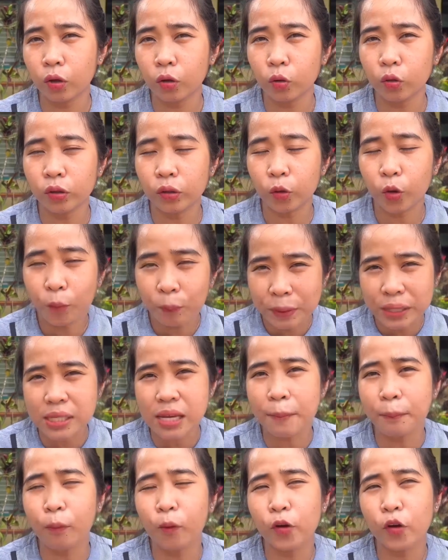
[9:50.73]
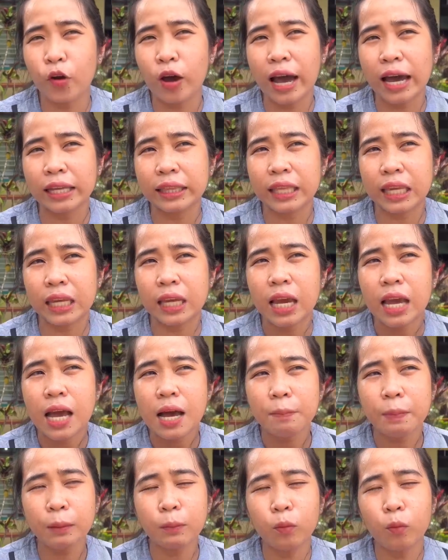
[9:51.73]
nag-umpisa po yung ating
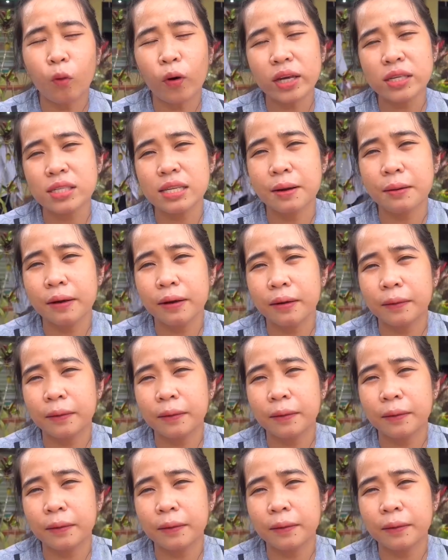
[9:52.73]
pagbukas ng